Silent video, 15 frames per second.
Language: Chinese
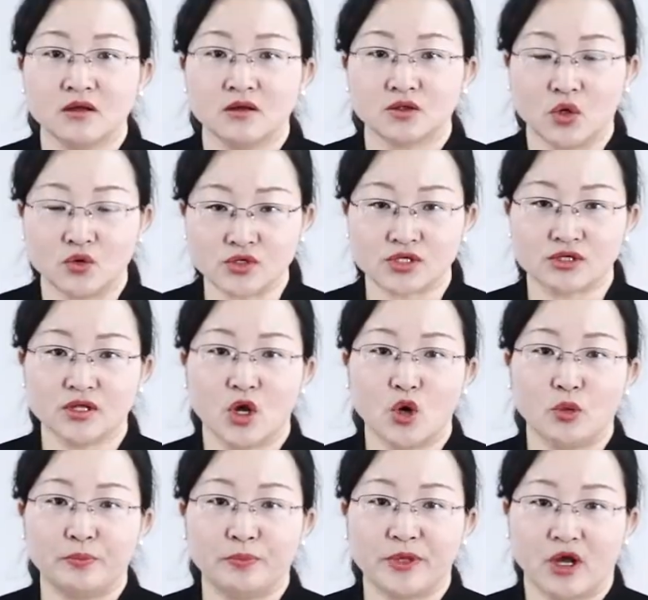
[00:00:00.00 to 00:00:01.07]
同时呢，
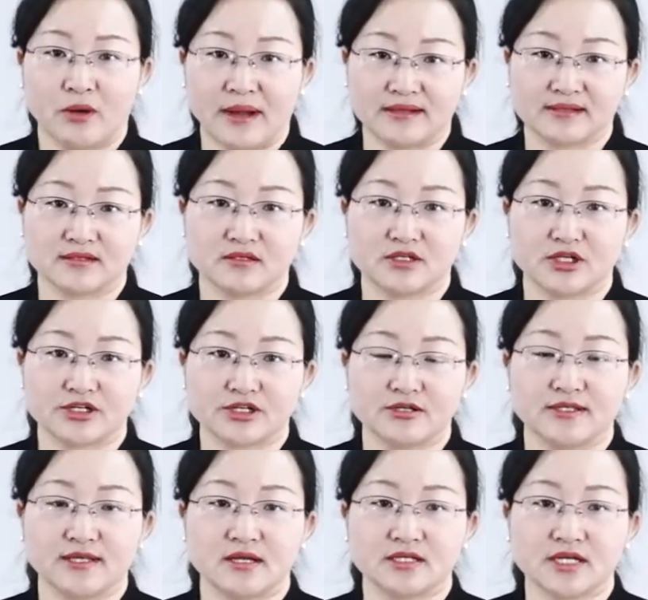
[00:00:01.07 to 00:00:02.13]
要把死者生
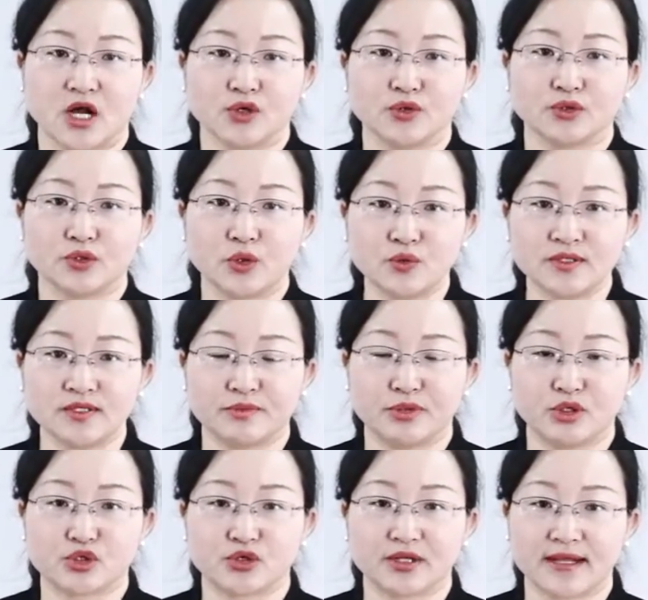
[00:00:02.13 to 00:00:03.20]
前常用的东西，比
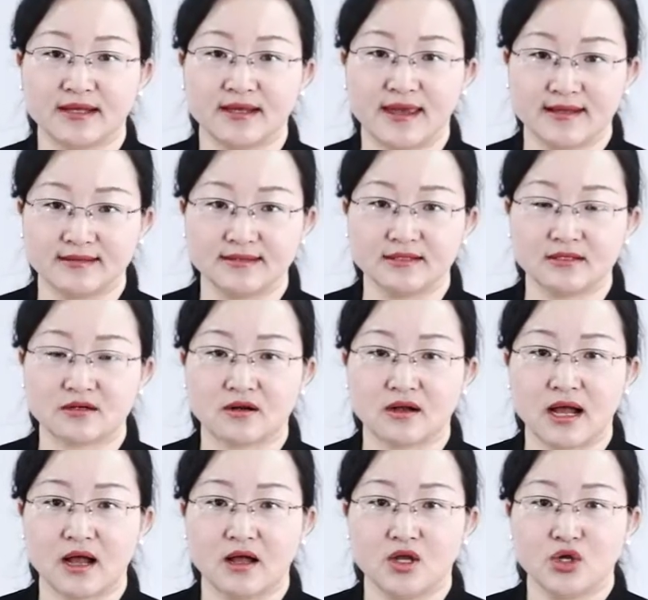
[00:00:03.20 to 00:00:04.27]
如说他的眼镜
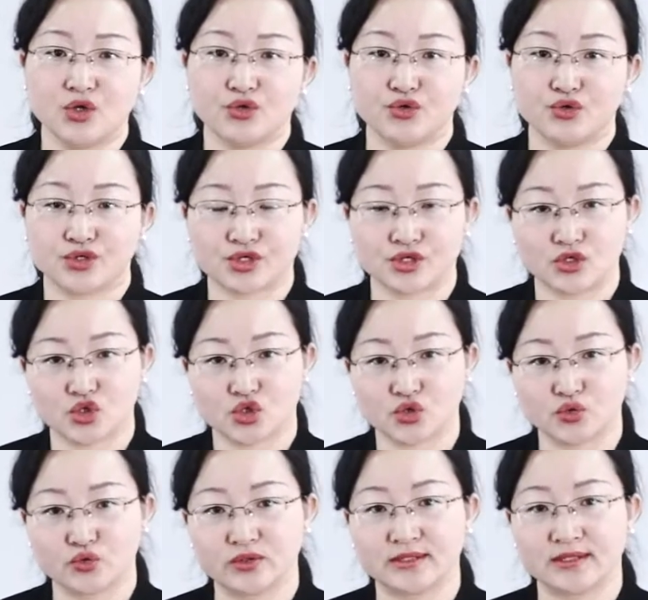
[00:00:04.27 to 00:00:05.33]
啊、女士的
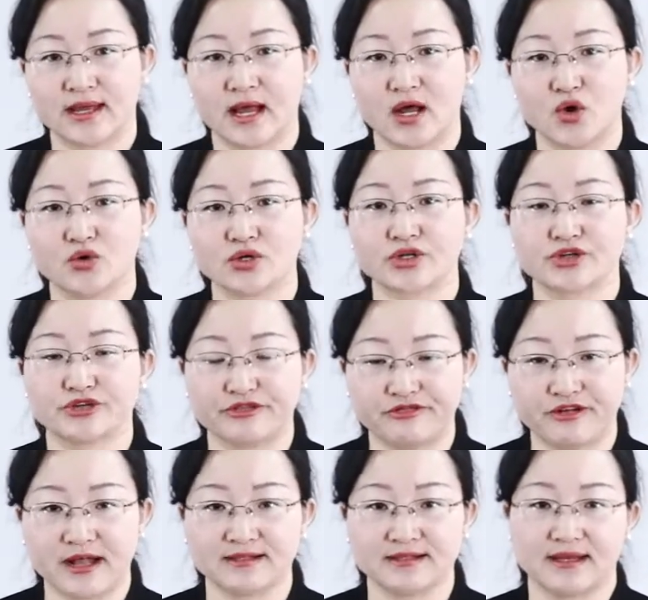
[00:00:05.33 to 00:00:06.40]
梳子呀，或者是
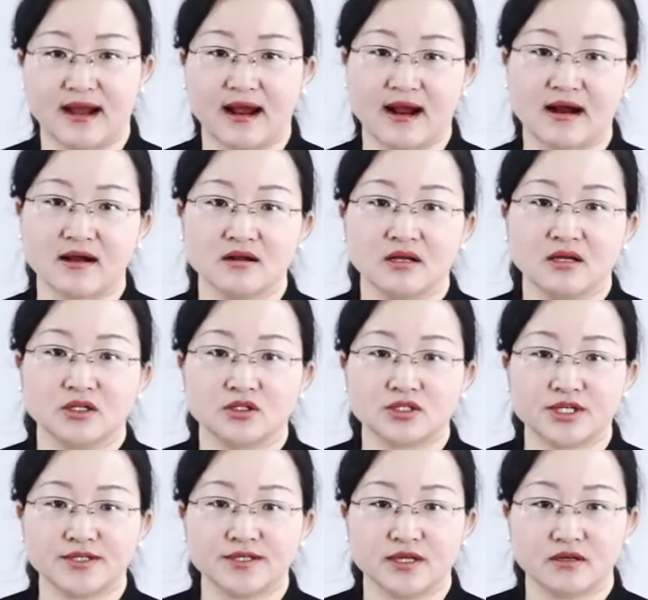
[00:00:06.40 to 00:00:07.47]
发卡，
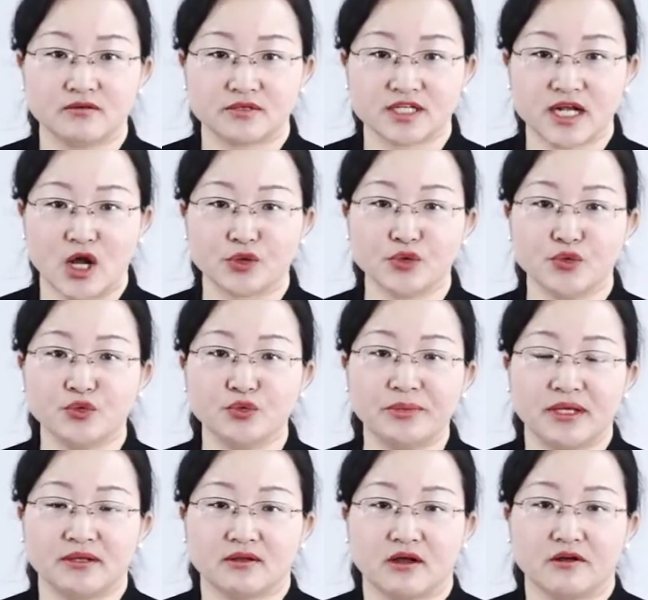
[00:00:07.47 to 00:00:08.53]
这些常用物
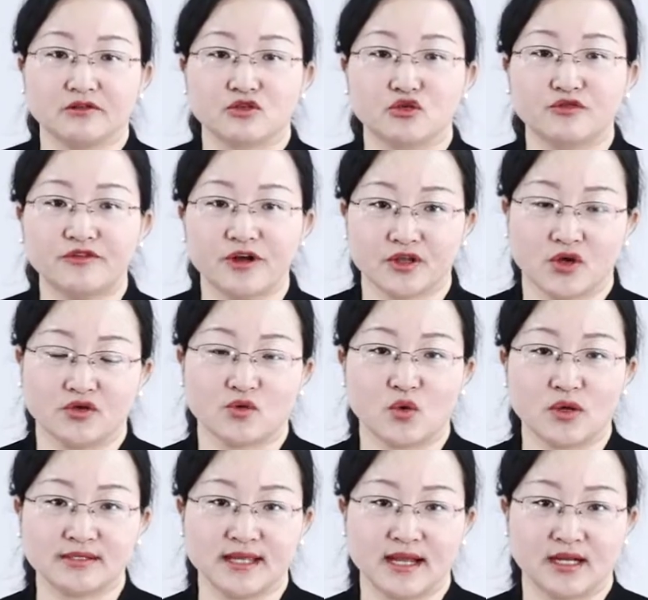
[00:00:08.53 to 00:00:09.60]
品呢都放到
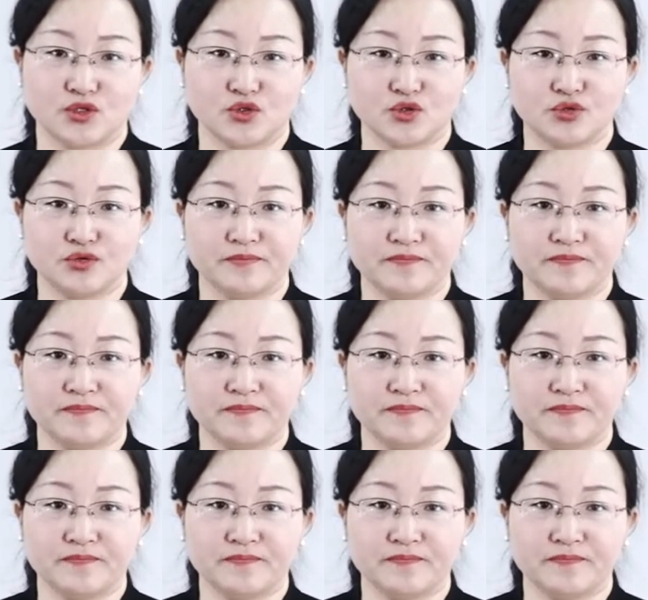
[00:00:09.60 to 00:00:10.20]
棺材里去。